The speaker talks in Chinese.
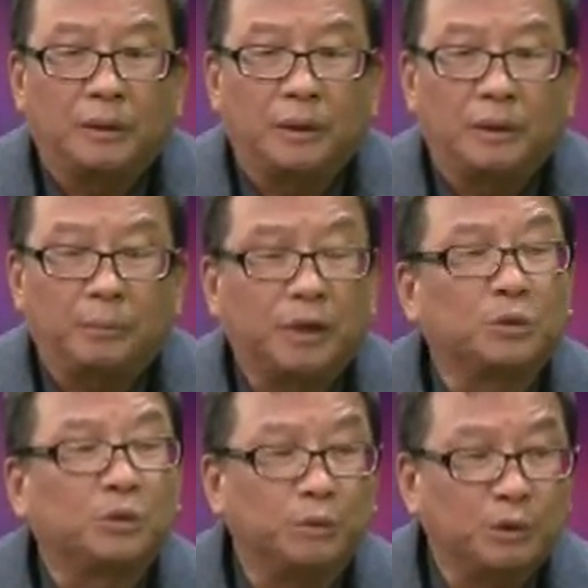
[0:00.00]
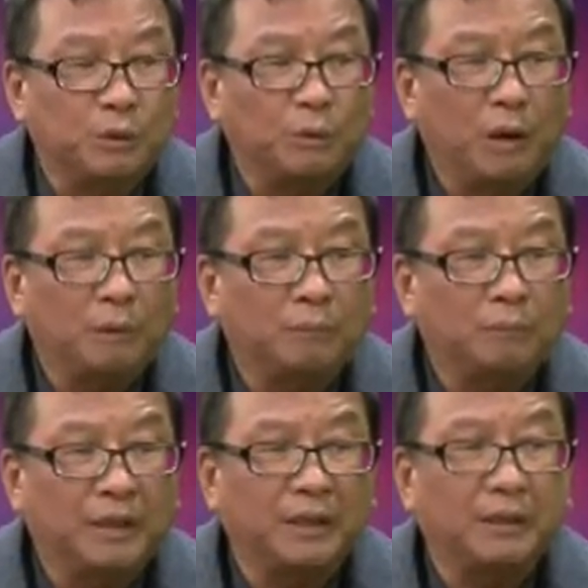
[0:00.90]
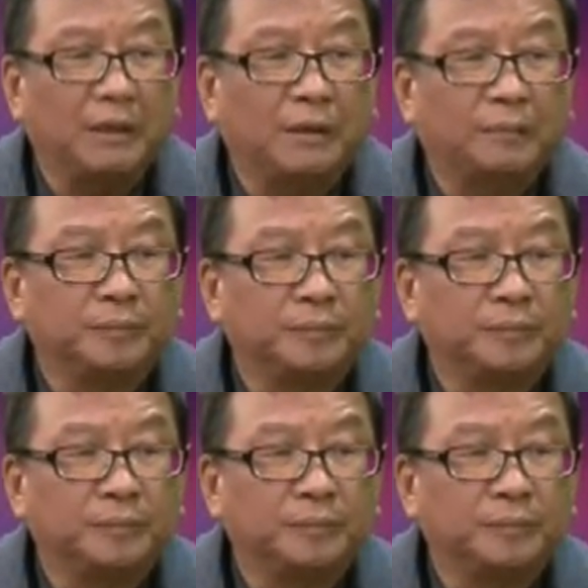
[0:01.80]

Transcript: 哎，不要触目春光。美国这个